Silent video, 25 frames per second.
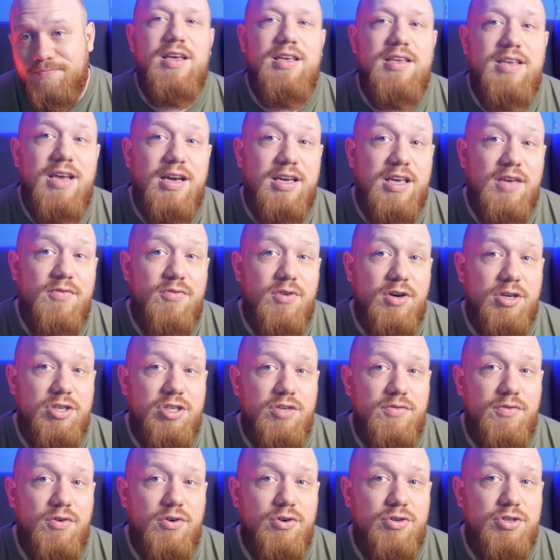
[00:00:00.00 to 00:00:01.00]
Jakie
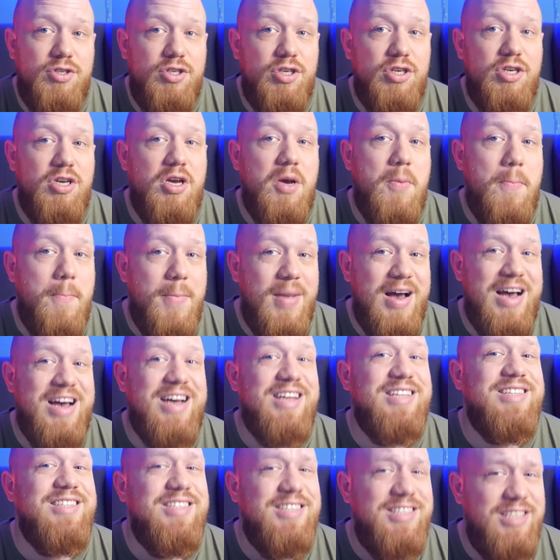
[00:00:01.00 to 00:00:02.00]
właściwości
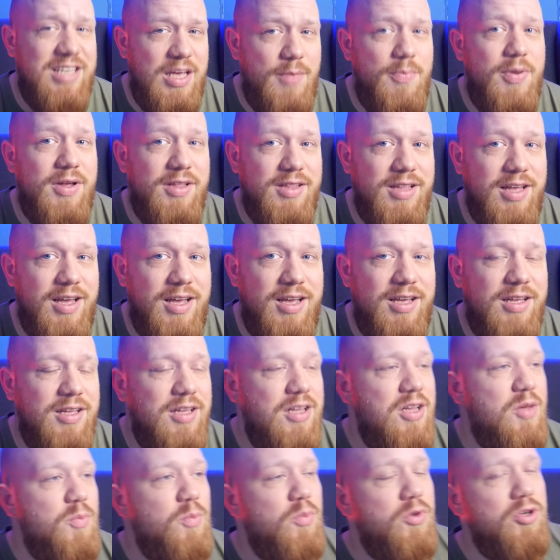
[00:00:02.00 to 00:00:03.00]
ma CBD,
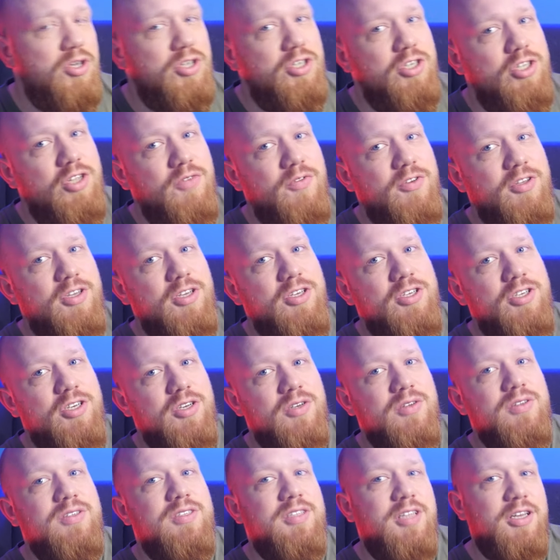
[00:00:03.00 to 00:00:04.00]
możecie dowiedzieć
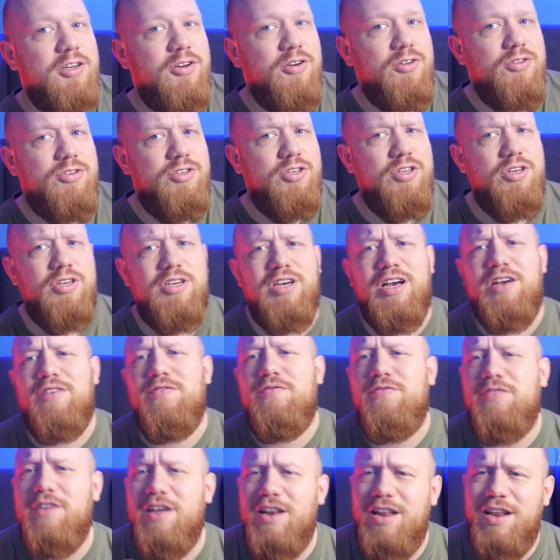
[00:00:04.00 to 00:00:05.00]
się z tego odcinka.
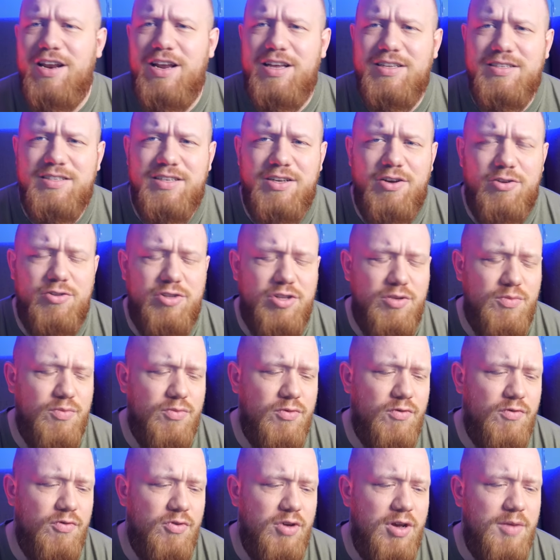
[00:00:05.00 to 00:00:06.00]
Wiele razy o tym
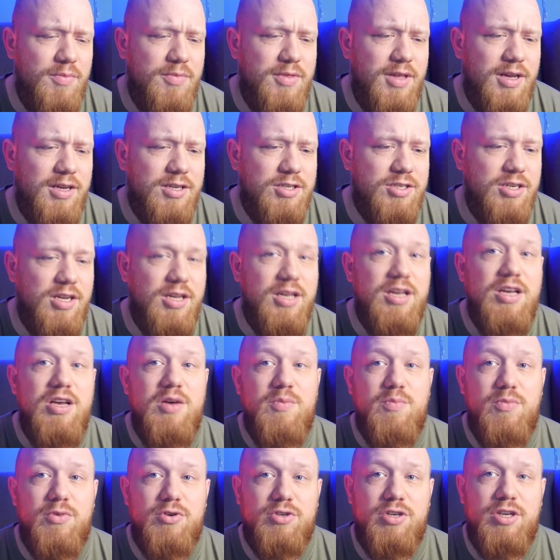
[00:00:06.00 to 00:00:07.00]
mówiłem, także
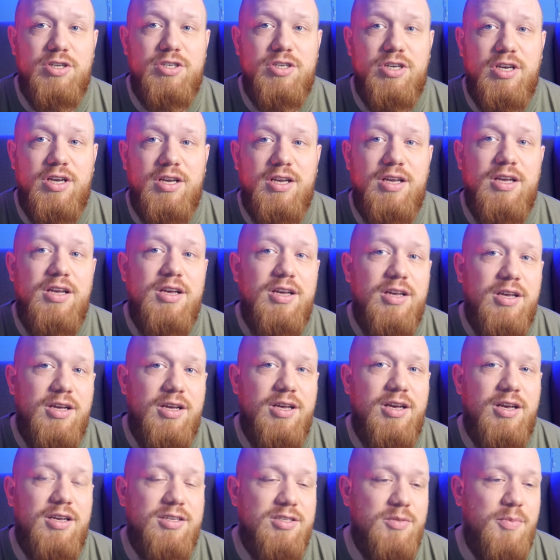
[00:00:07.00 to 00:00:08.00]
możecie
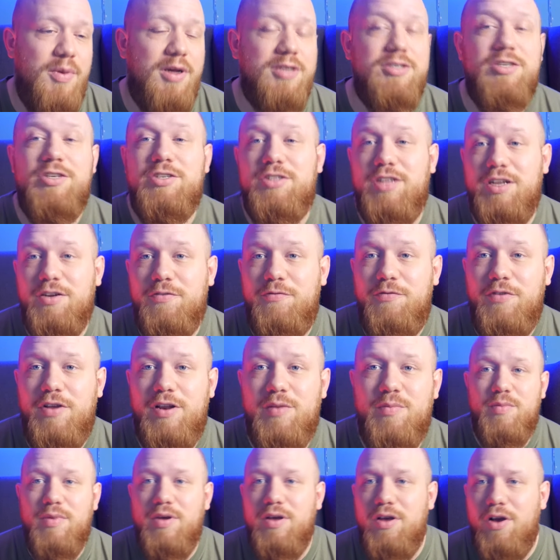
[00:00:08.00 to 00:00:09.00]
e, zobaczyć ten
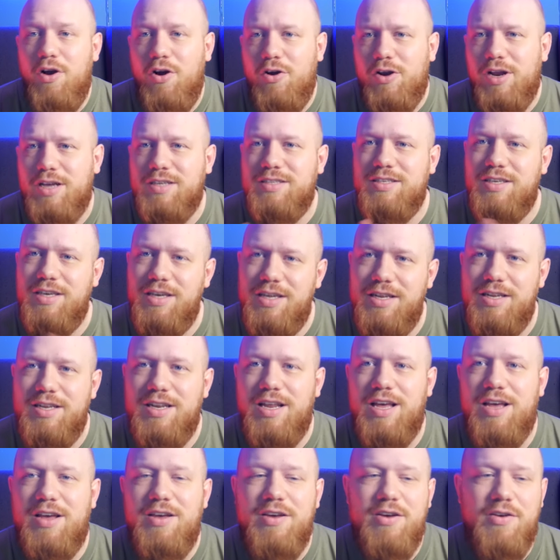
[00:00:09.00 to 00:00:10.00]
film oraz
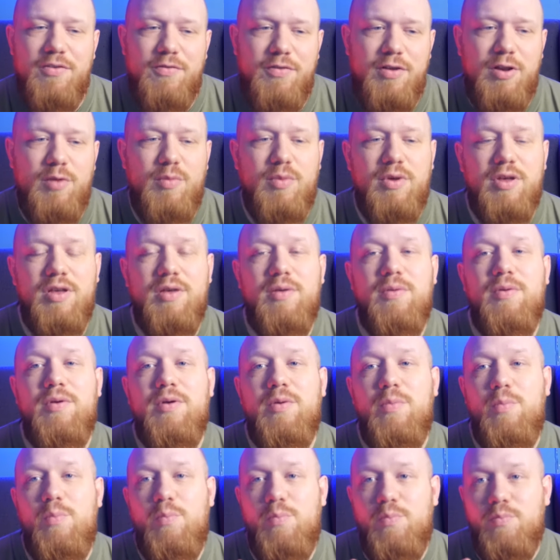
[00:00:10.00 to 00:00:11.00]
inne filmy
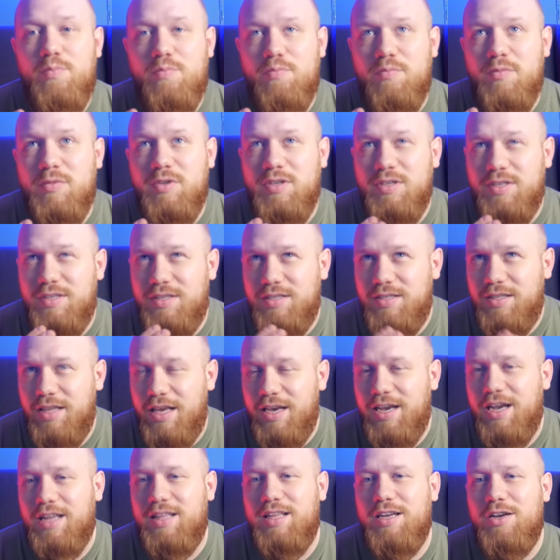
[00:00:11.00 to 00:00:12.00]
z
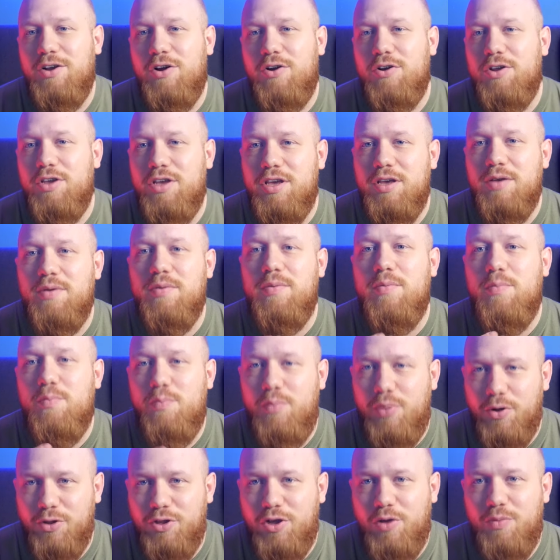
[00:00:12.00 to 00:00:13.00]
tej kategorii
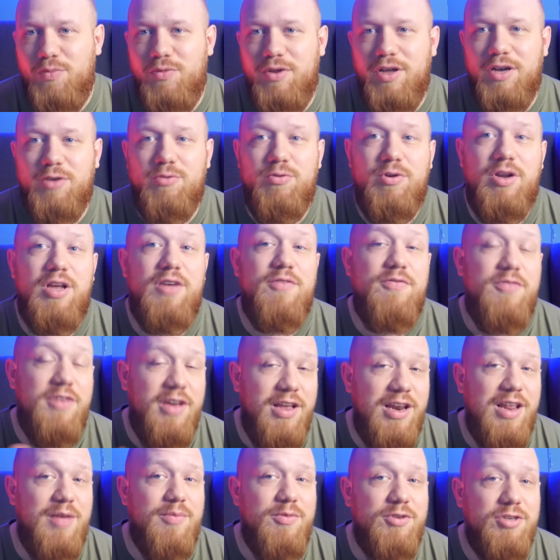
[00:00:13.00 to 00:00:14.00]
podobne, które
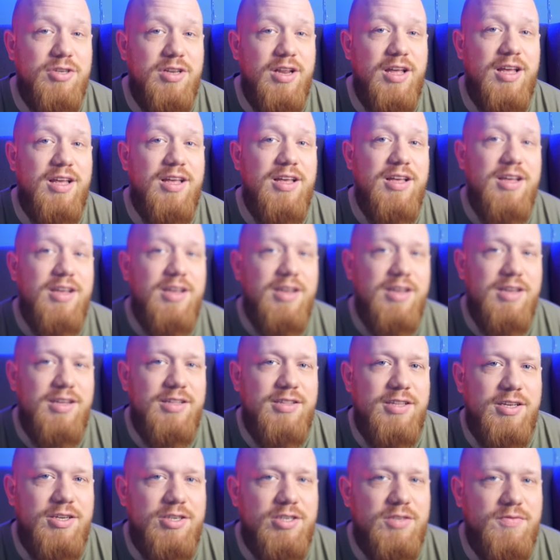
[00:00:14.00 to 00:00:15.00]
wiele myślę e,
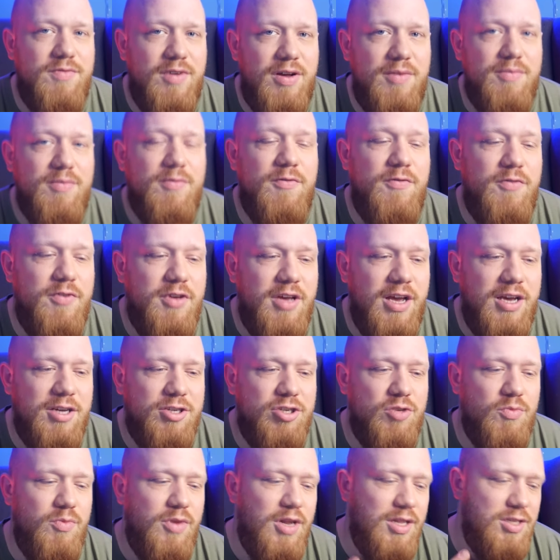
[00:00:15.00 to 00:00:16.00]
też Wam
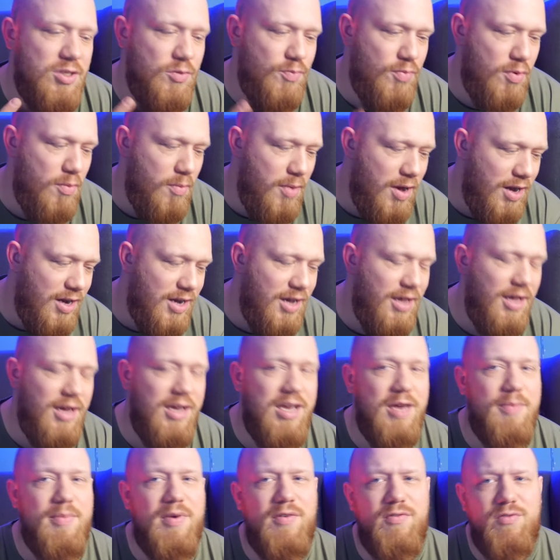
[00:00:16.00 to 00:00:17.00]
wyjaśnią, na co pomaga,
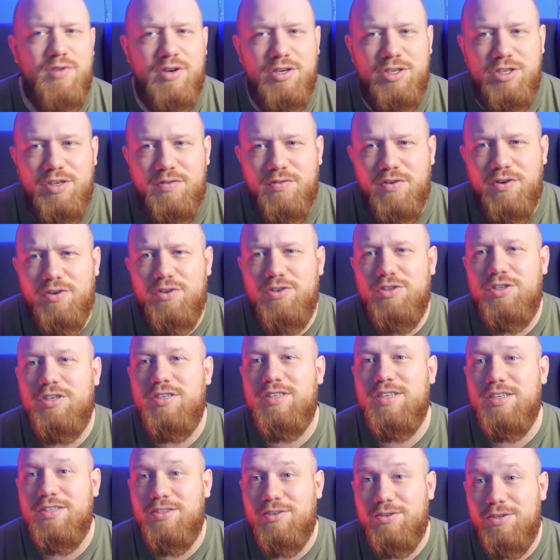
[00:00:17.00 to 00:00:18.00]
jakie ma
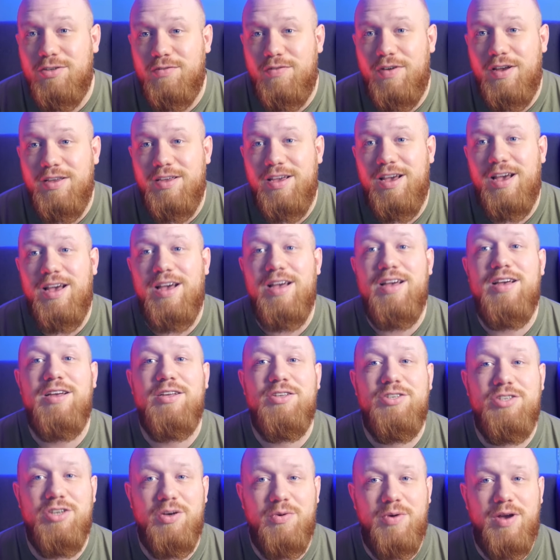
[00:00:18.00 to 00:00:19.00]
właściwości, zastosowania,
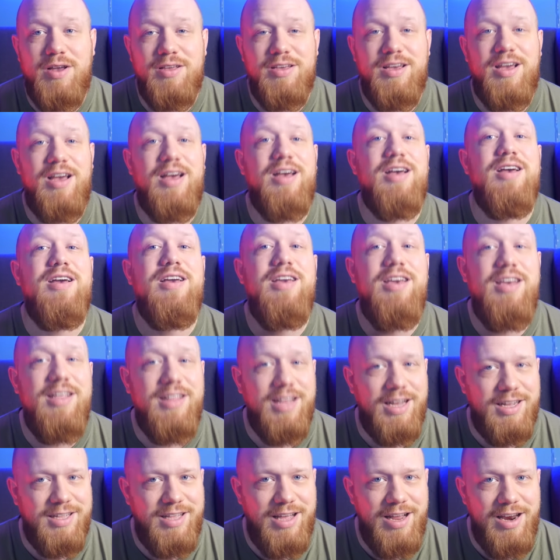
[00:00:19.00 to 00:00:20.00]
działania
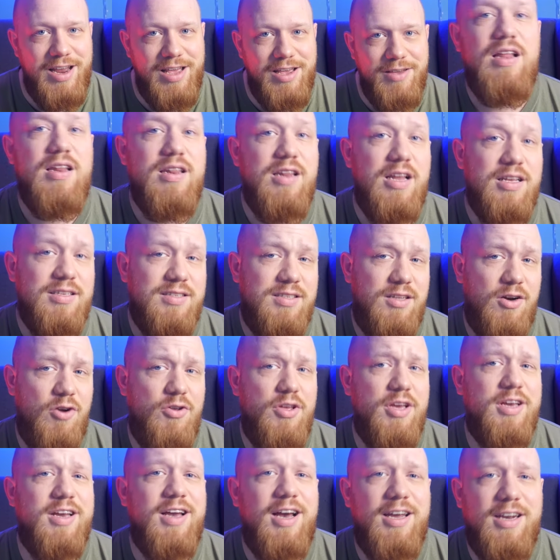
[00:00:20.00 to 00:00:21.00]
itd. Tak na
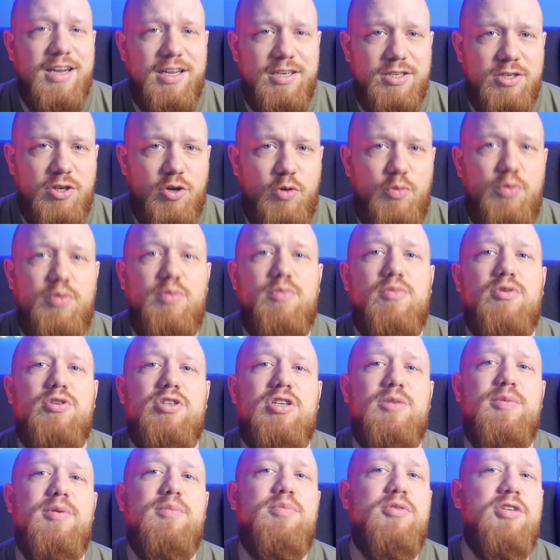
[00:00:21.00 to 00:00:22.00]
stronie Shop
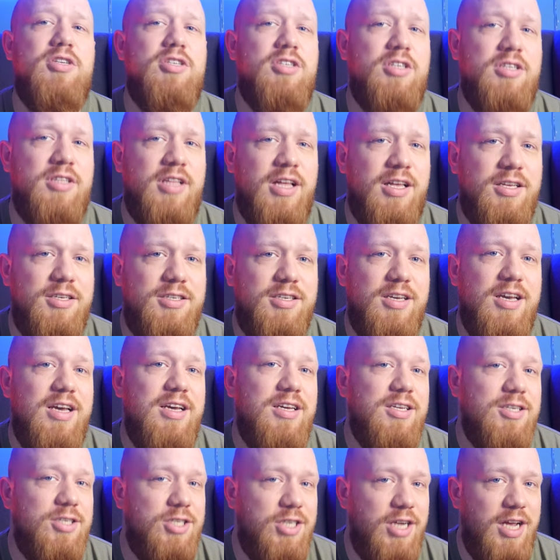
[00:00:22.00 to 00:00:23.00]
możemy przeczytać,
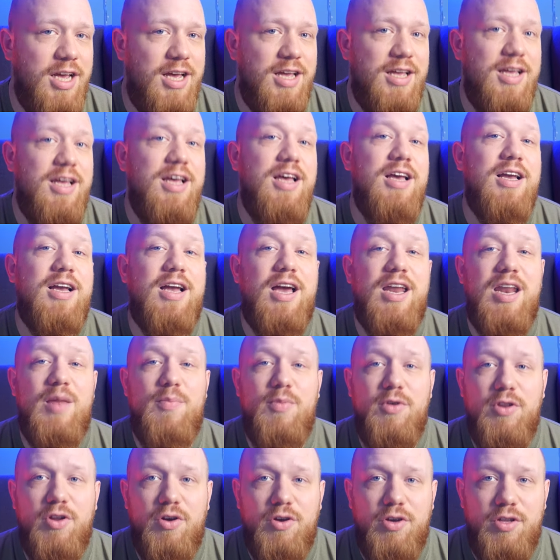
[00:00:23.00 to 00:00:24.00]
że
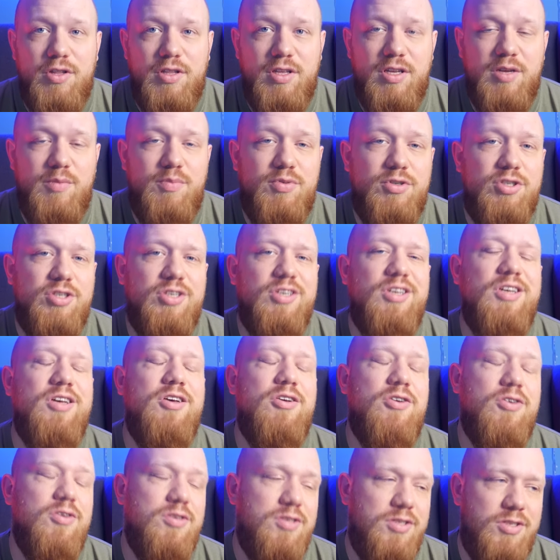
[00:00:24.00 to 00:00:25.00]
Kanabinoidy przy
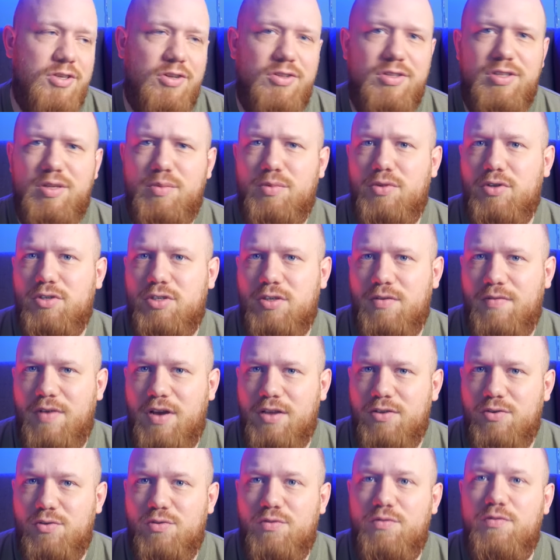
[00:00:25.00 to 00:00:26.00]
rozsądnym
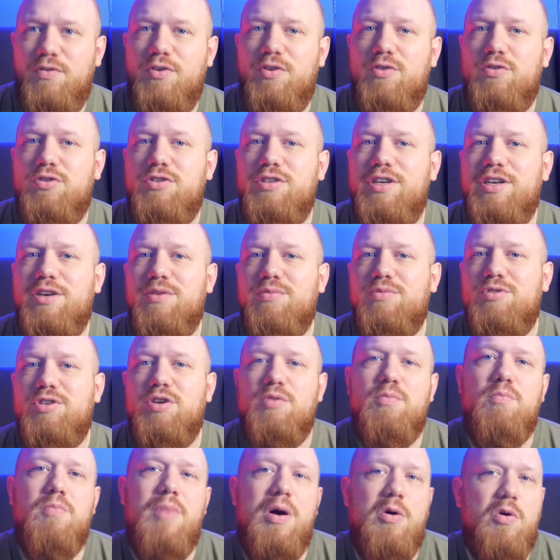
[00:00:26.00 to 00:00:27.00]
dozowaniu wyróżniają
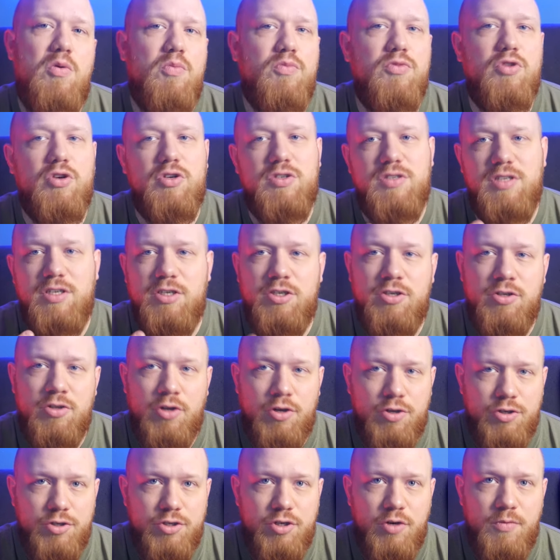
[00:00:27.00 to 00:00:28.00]
się małą
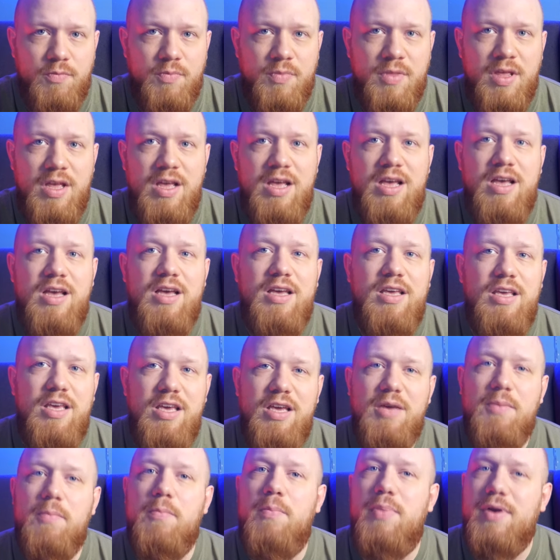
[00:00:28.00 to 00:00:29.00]
toksycznością
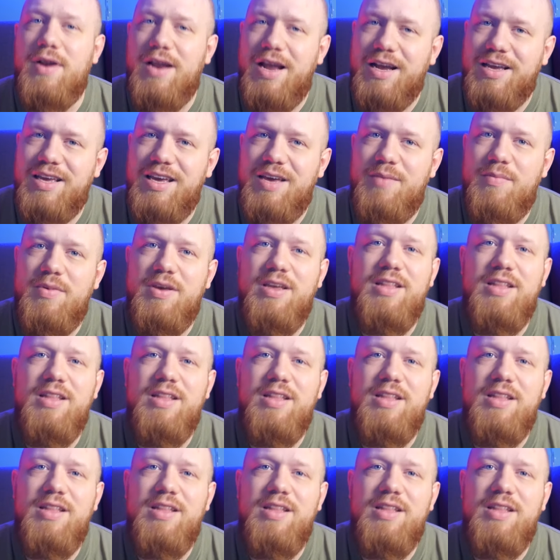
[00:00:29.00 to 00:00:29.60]
i brakiem